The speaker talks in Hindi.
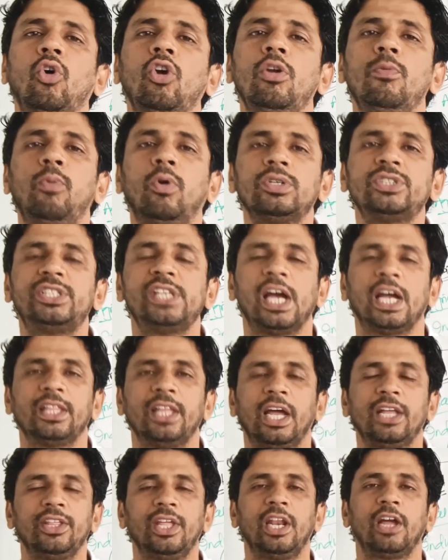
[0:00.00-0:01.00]
गोल्ड बहुत
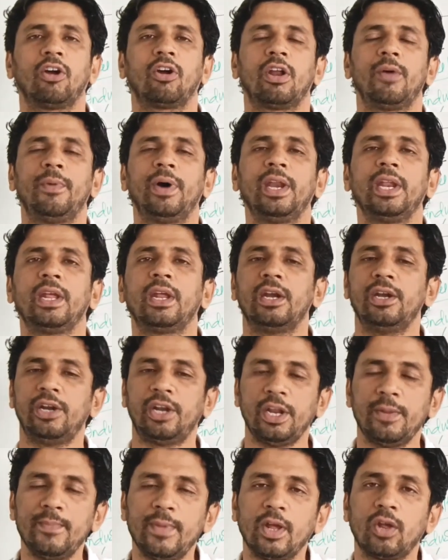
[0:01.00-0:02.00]
ज्यादा आने लगा और हमारी
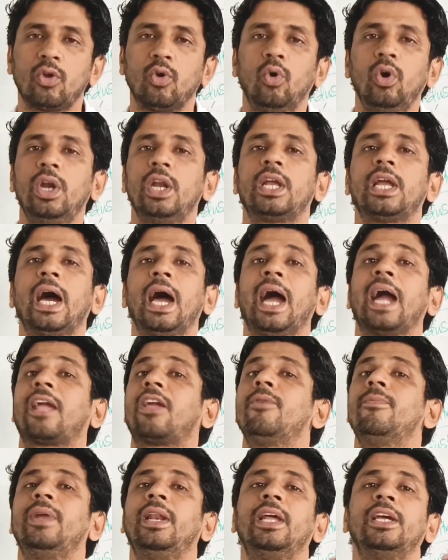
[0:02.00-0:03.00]
कंट्री में गोल्ड का
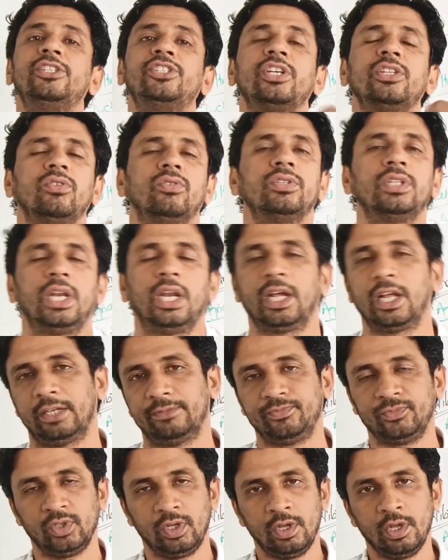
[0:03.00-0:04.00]
एक्यूमुलेशन होने
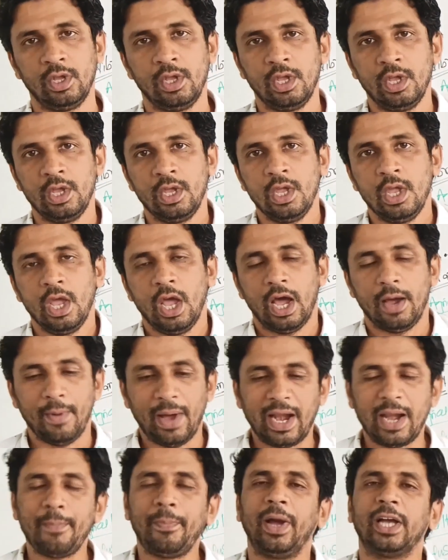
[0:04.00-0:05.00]
लगा
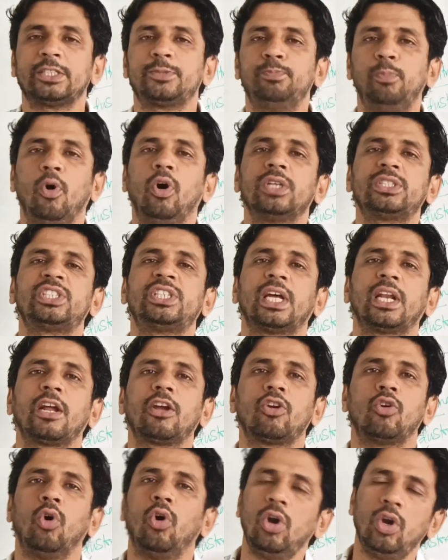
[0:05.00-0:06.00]
हमारे पास बहुत सारा
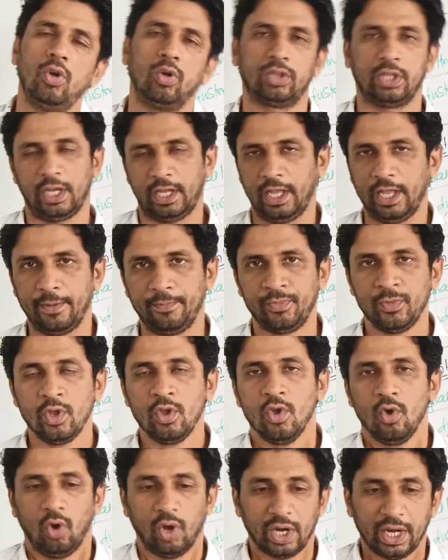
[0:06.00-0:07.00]
गोल्ड होता गया
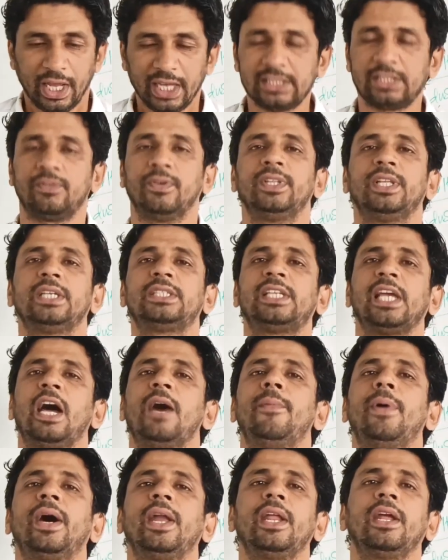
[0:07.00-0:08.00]
और इस वजह से
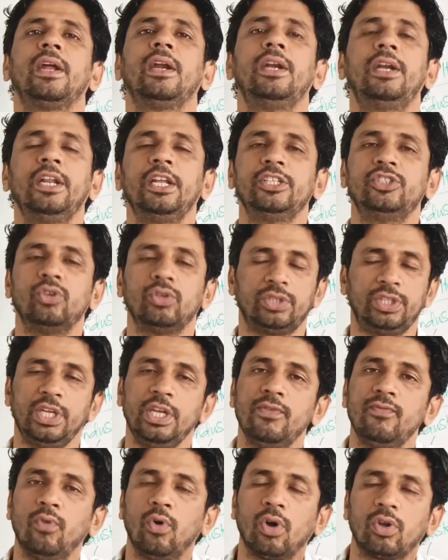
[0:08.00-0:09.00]
हमारी कंट्री जो
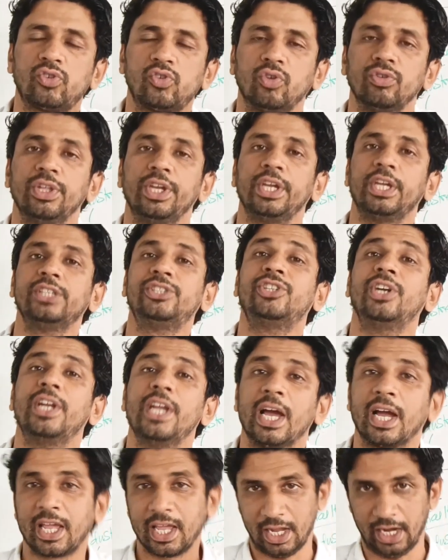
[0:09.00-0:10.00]
थी वो सोने की
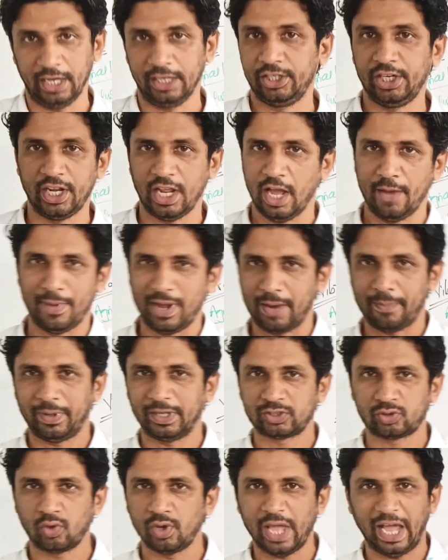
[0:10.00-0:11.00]
चिड़िया कह रहा है ठीक है हमारे
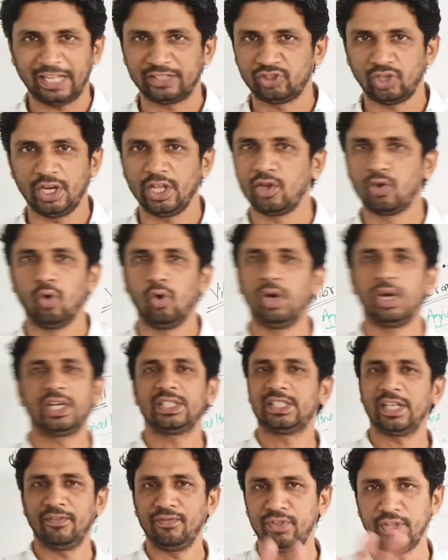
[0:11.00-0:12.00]
पास कोई एक्चुअली गोल्ड
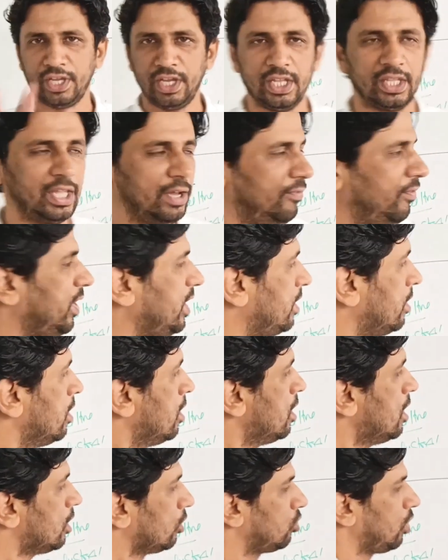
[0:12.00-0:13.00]
रिजर्व नहीं था फाइन
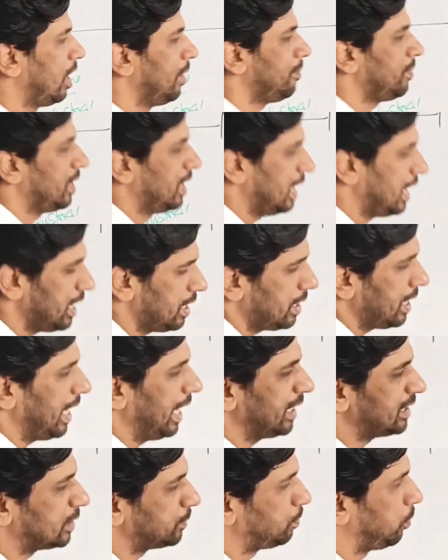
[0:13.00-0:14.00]
तो हम इन
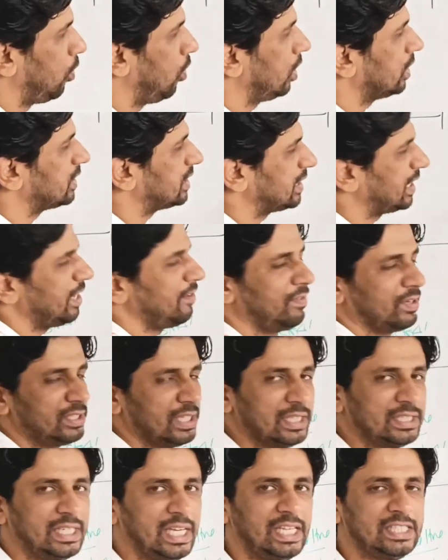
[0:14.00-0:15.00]
एक्सपोर्ट्स की
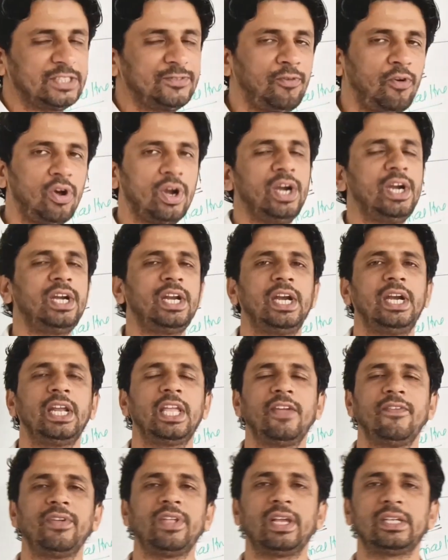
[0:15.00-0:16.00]
वजह से इस फॉरेन
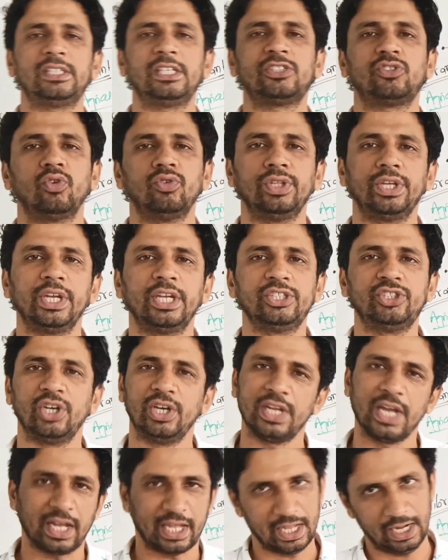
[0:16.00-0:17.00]
ट्रेड की वजह से सोने की
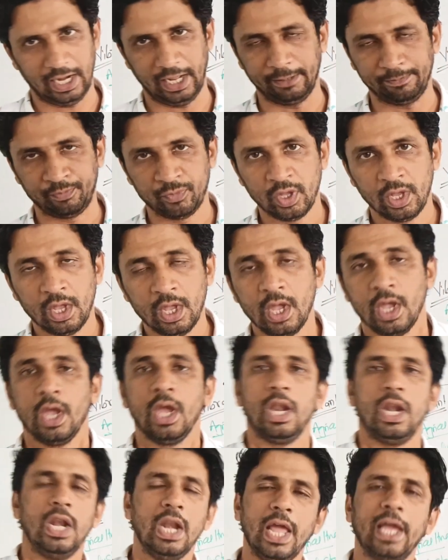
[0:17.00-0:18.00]
चिड़िया कहलाए
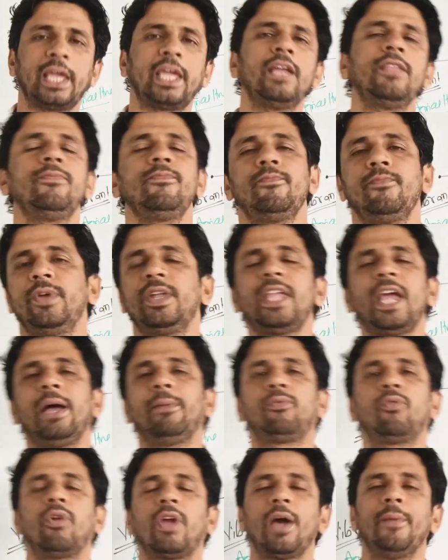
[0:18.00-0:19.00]
लेकिन मैंने
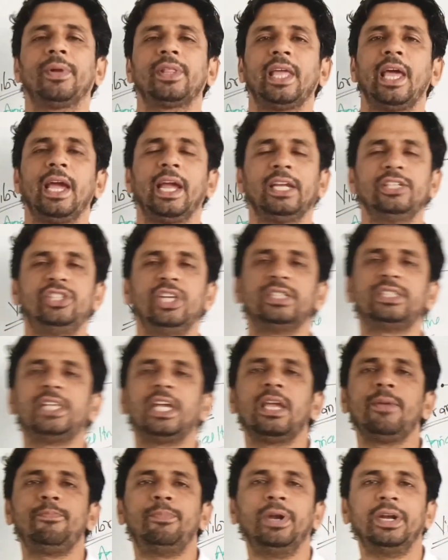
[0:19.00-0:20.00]
आपको क्या बताया कि
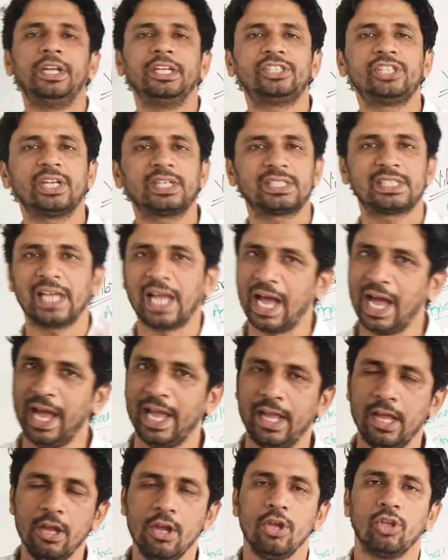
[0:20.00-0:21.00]
जैसे ही ब्रिटिशर्स
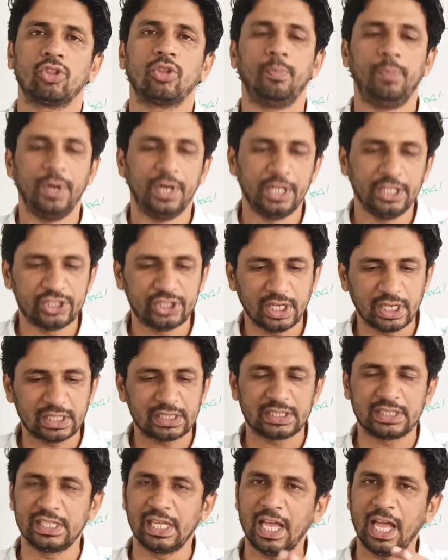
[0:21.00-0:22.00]
आए तो
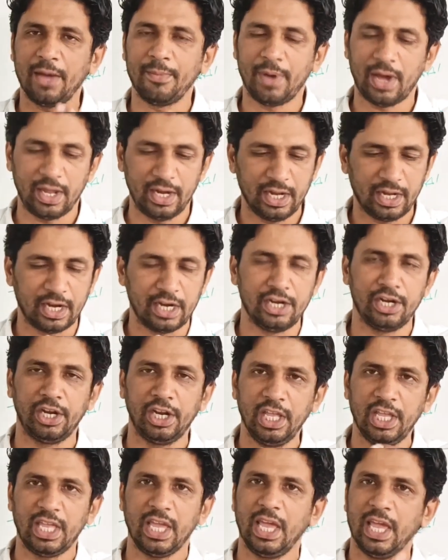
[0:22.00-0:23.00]
ब्रिटिशर्स ने हमारी
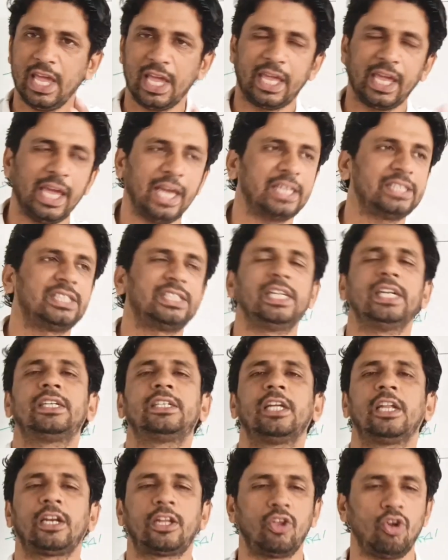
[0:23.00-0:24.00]
कंट्री के एक एक
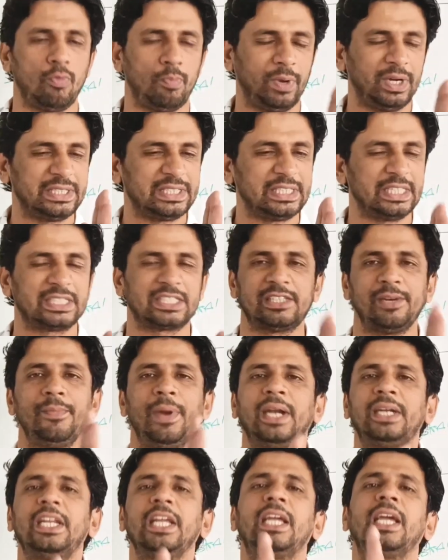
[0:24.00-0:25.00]
सेक्टर के ऊपर
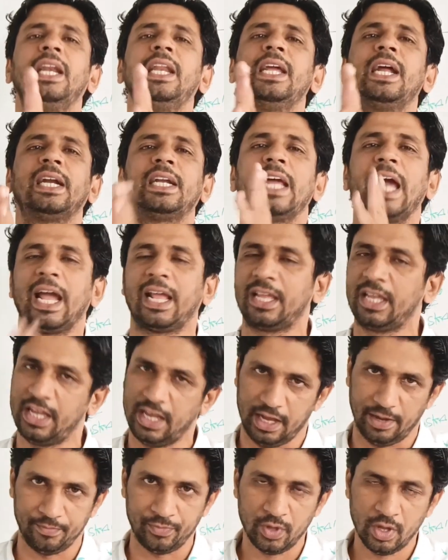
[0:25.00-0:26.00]
सिस्टमैटिकली अटैक
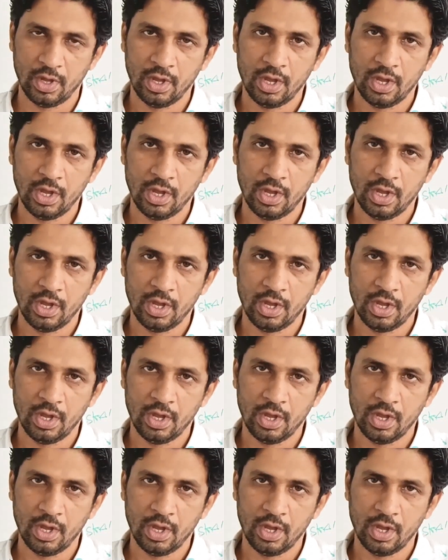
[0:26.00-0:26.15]
किया